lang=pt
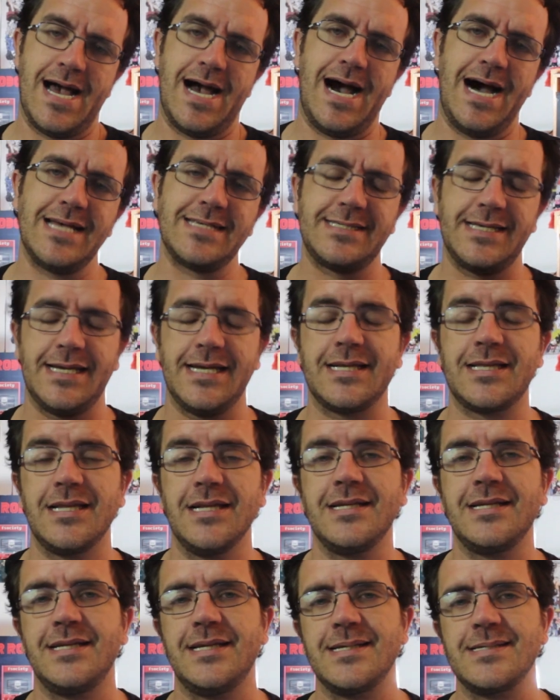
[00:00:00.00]
A série
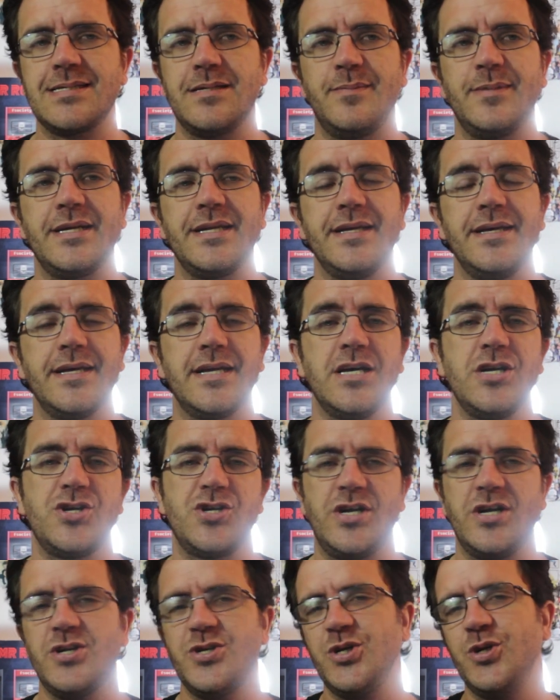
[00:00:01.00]
Atlanta é dessa maneira,
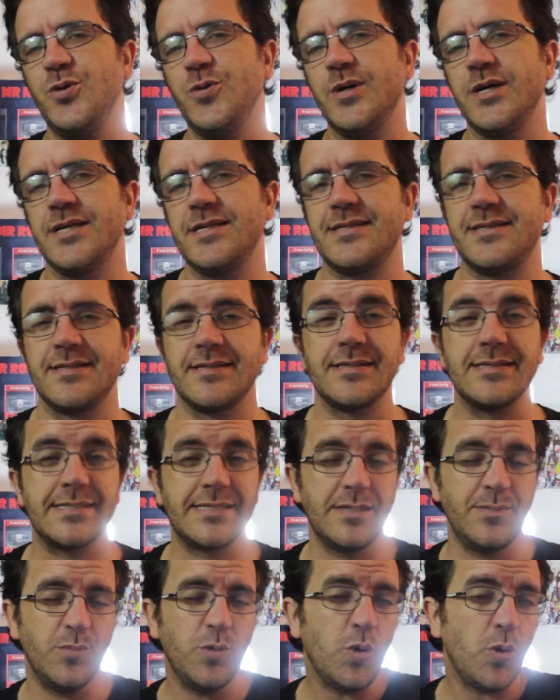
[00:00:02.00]
cheia de nuances,
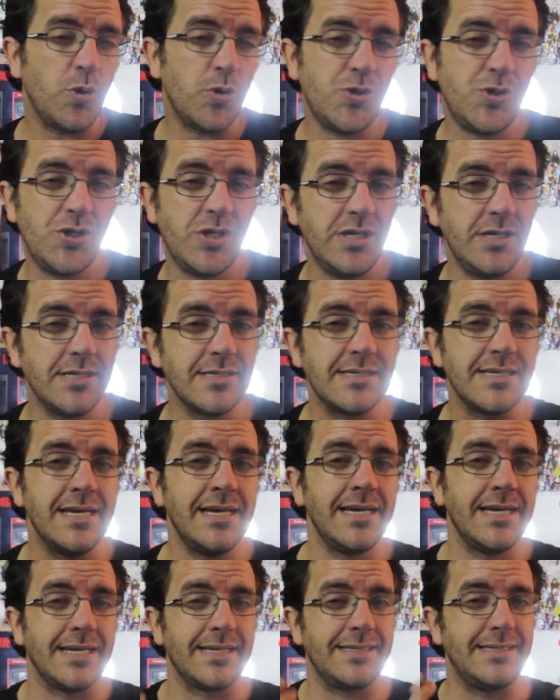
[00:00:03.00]
simbologias,
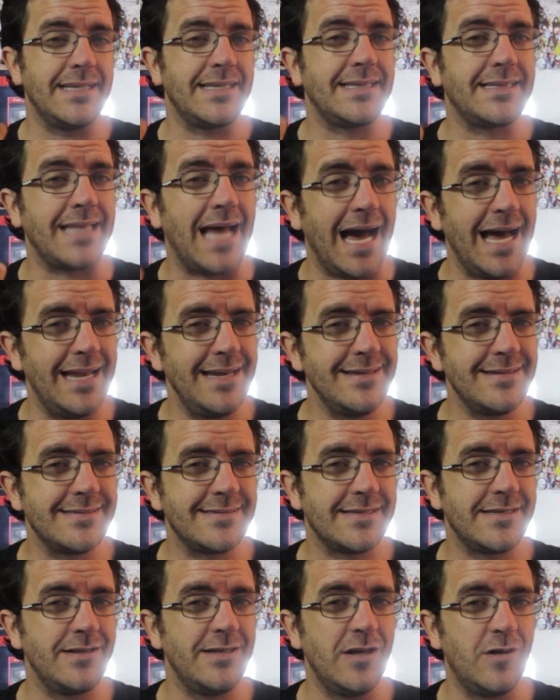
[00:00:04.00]

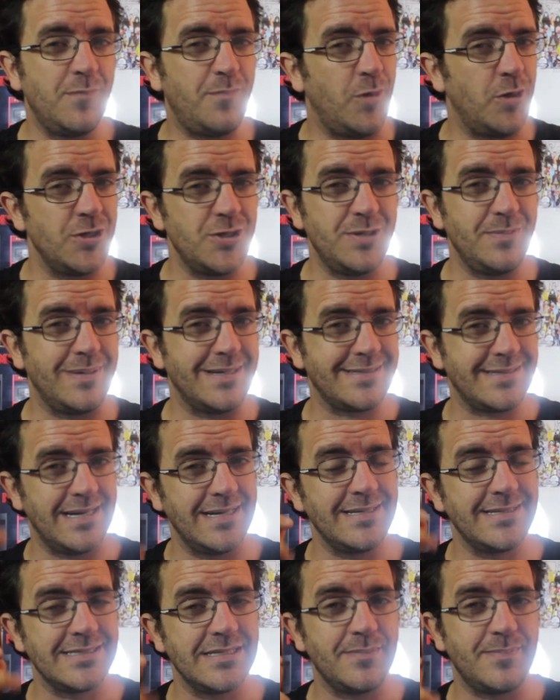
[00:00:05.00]
detalhes que não podem
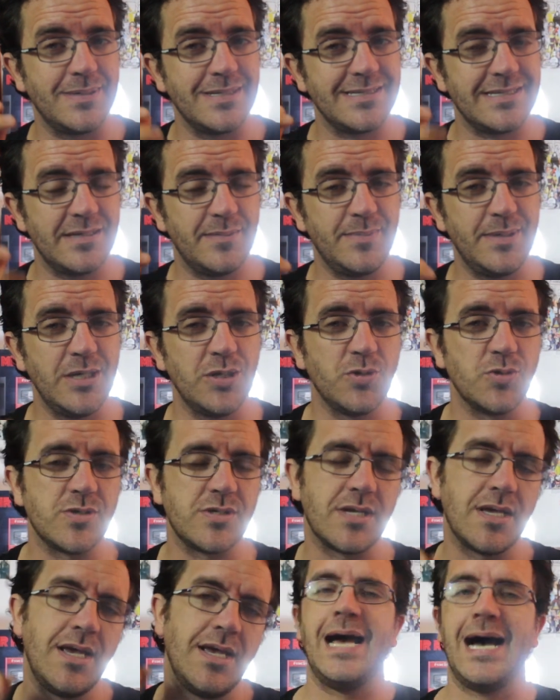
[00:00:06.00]
passar
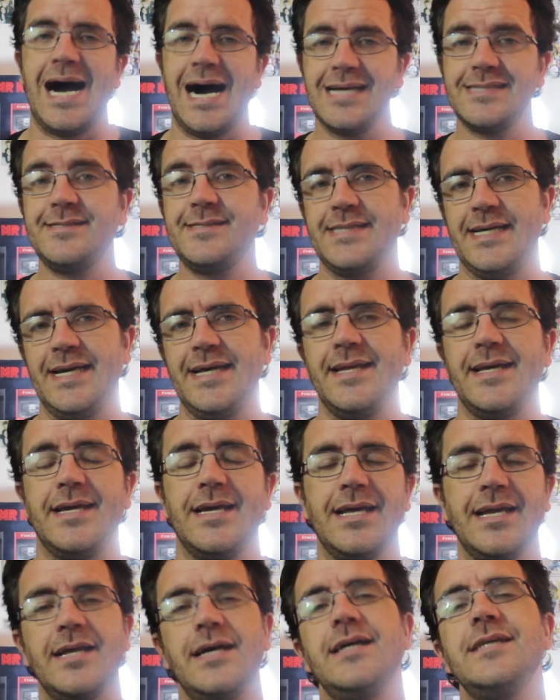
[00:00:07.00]
desapercebidos. A série
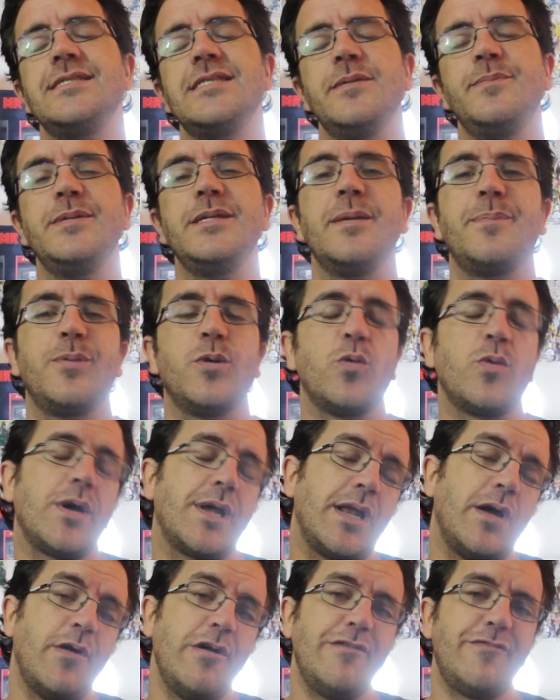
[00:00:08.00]
ela é exibida pelo
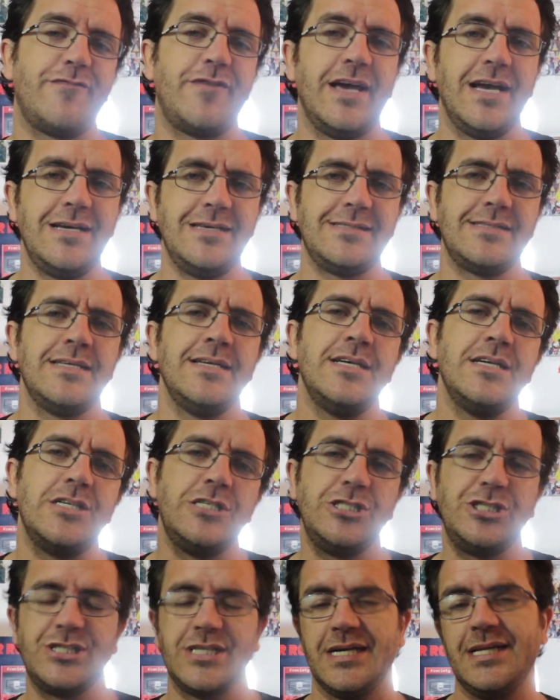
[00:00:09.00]
canal FX
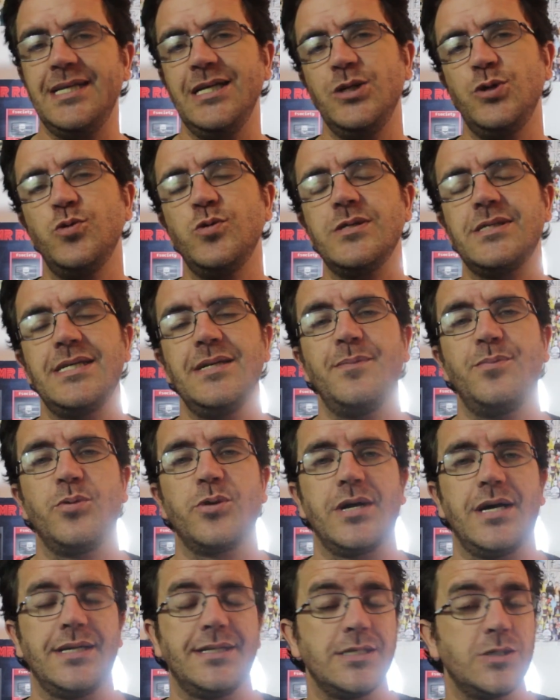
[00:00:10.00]
já tem duas
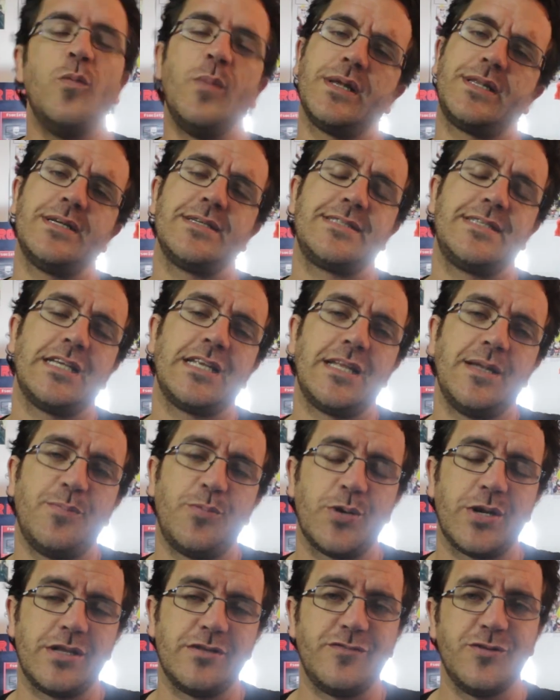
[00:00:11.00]
temporadas. Uma terceira
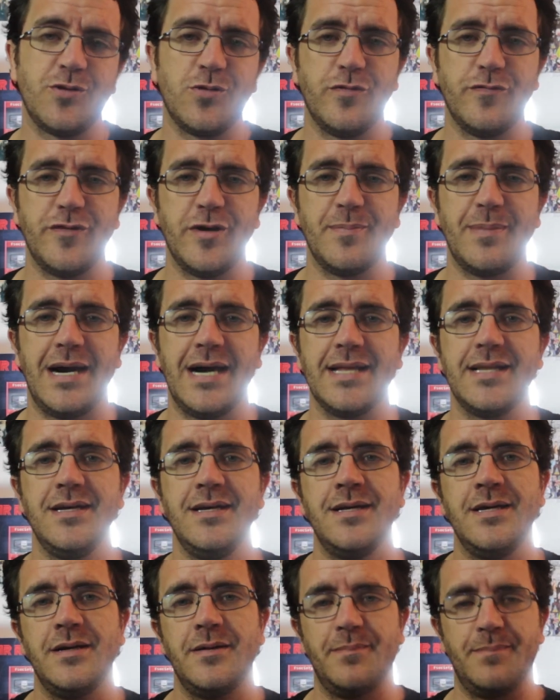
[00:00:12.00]
temporada foi
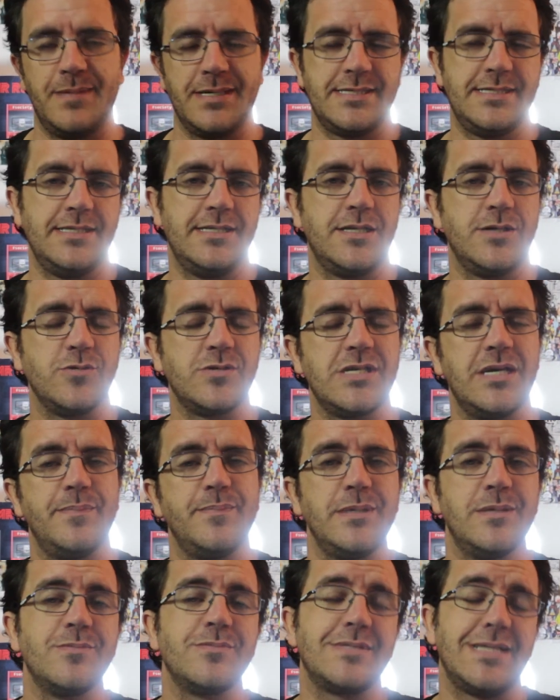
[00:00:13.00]
confirmada, mas ainda não
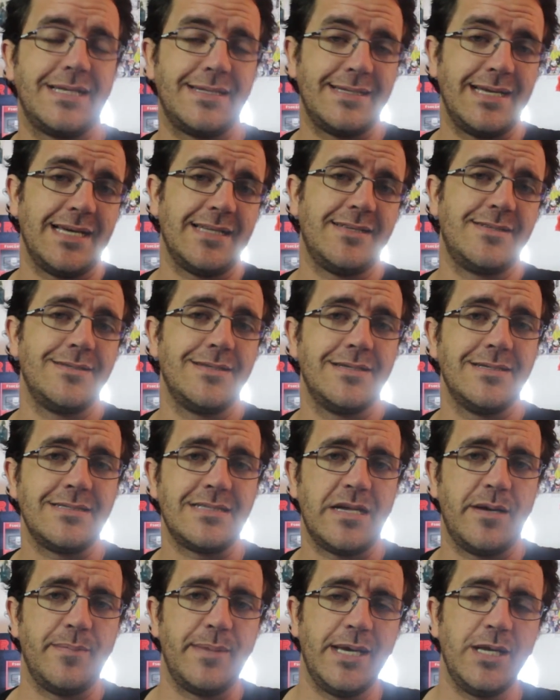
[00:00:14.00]
sabemos a data de
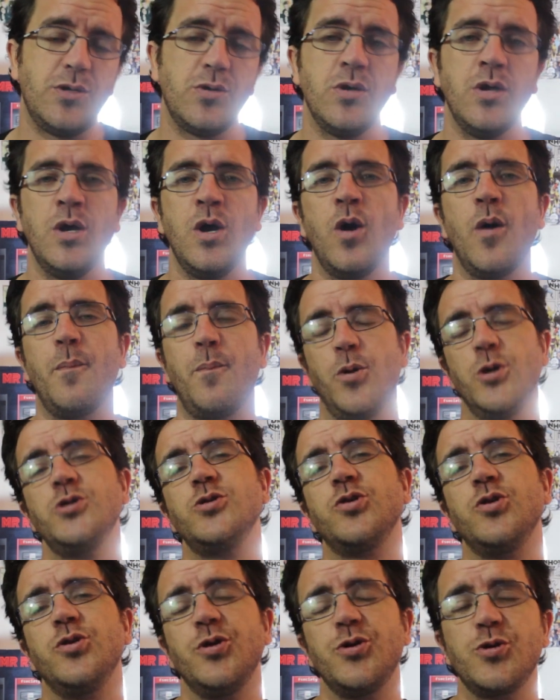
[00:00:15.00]
lançamento,
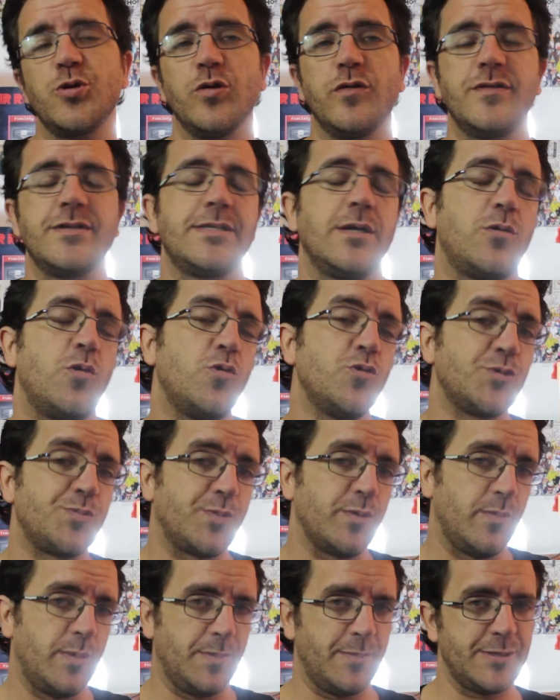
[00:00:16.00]
pois o Donald Glover está com alguns
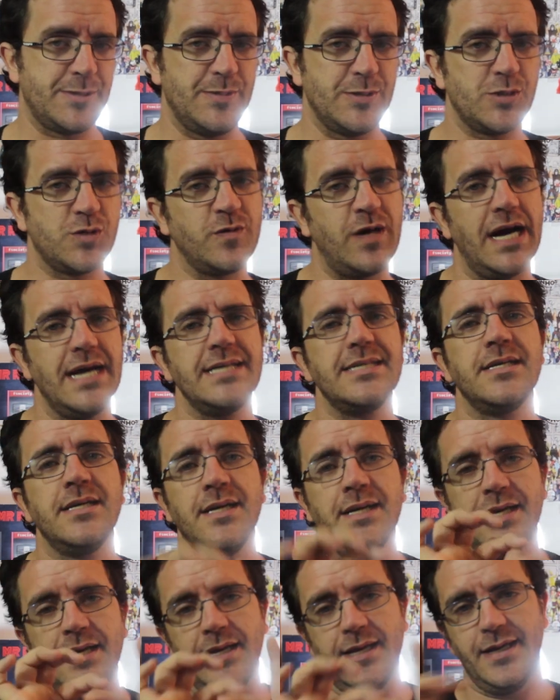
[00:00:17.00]
problemas pessoais
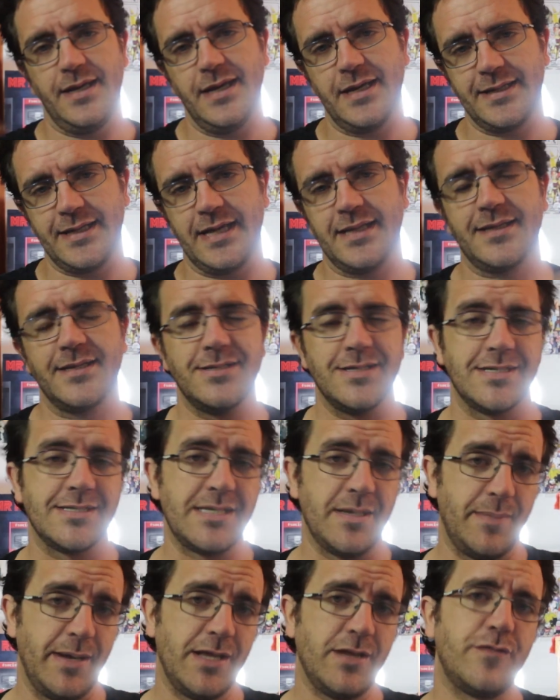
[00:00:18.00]
e a data de
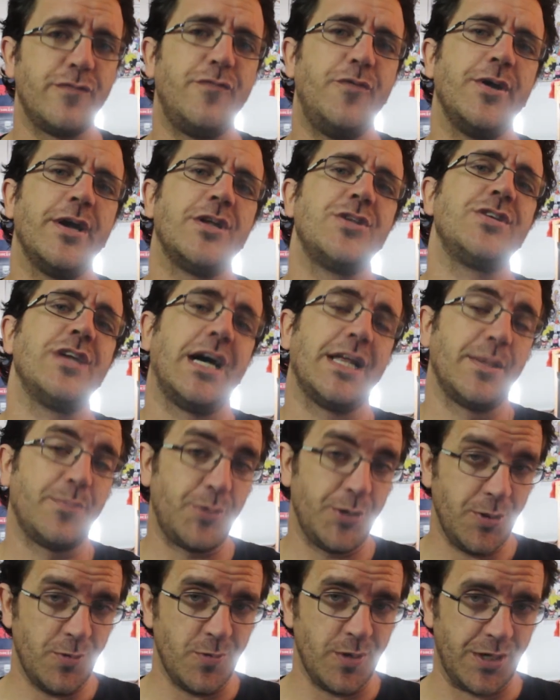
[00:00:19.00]
lançamento foi adiada
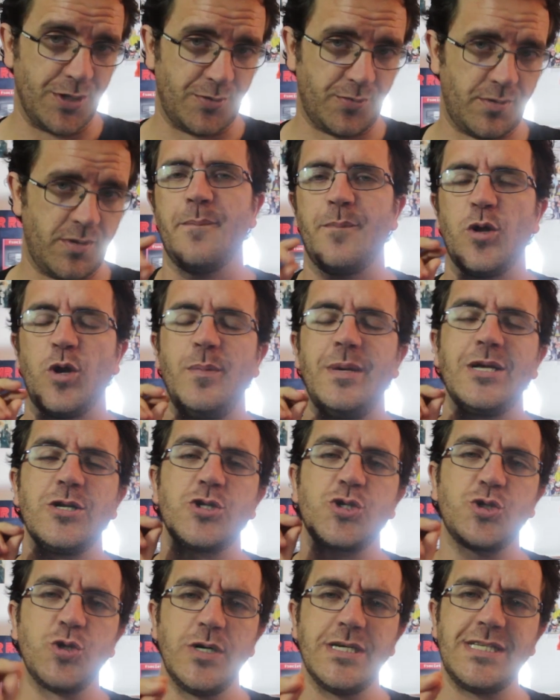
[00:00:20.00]
por enquanto. Pelo
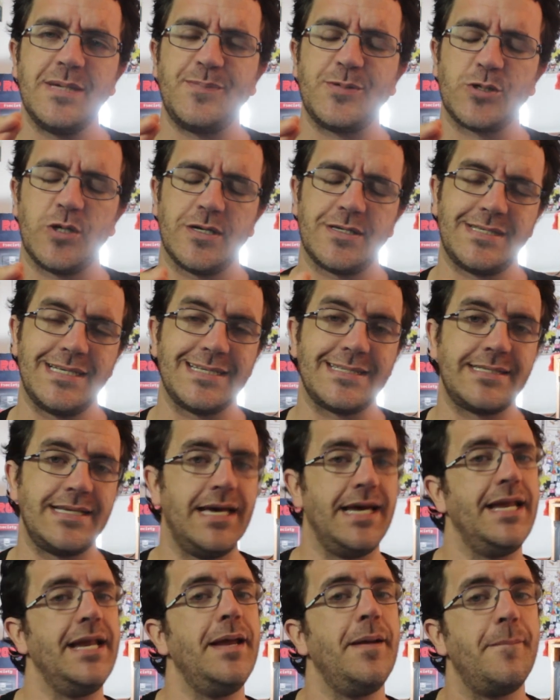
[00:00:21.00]
menos dois episódios da
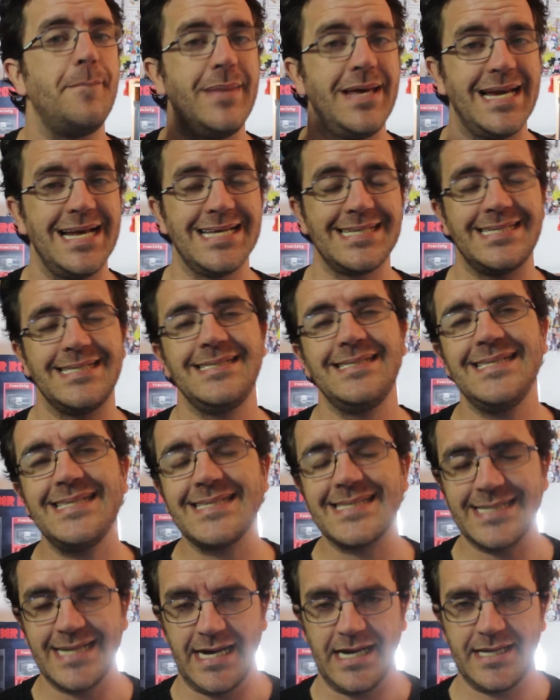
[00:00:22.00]
série merecem
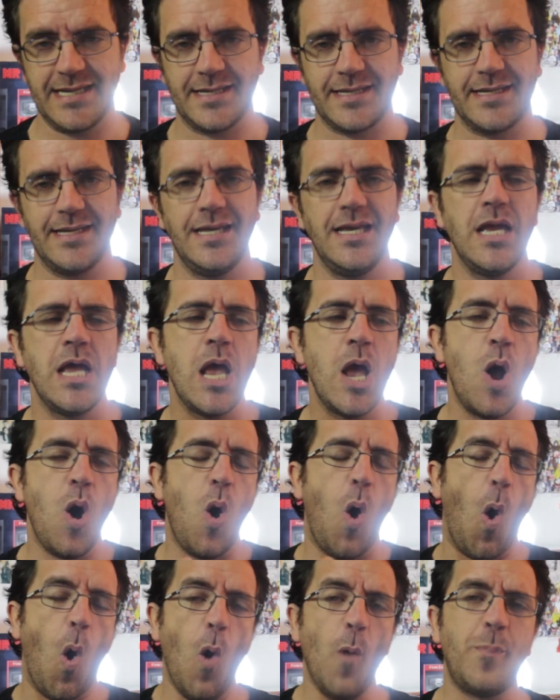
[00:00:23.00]
destaque aqui.
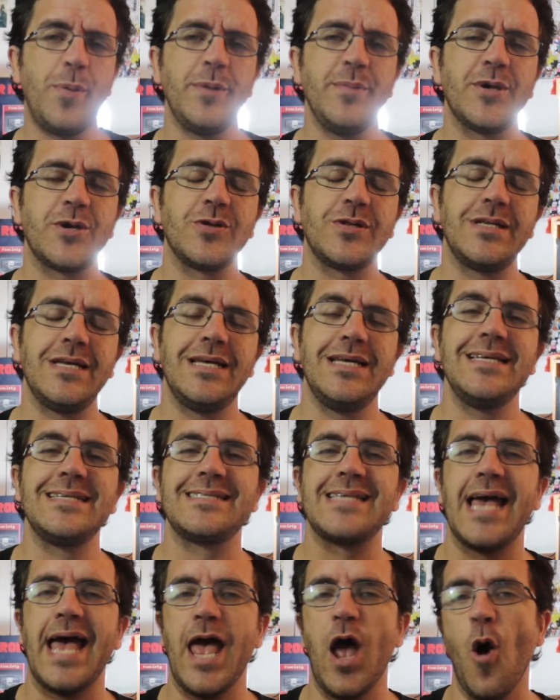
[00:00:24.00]
O primeiro
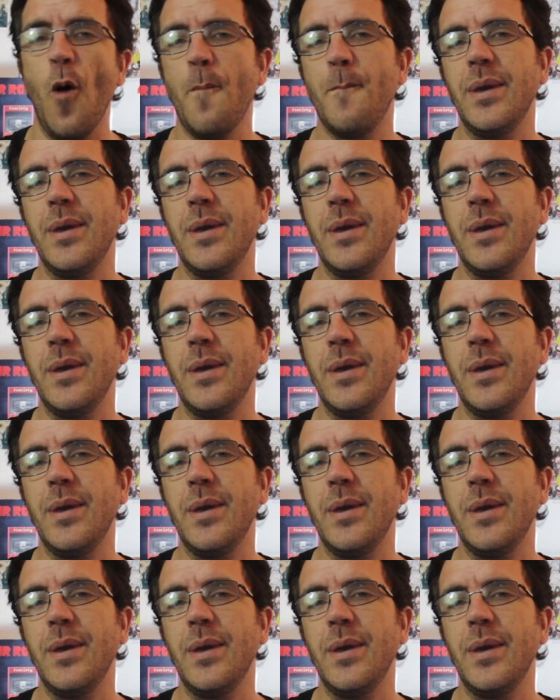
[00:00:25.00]
deles é o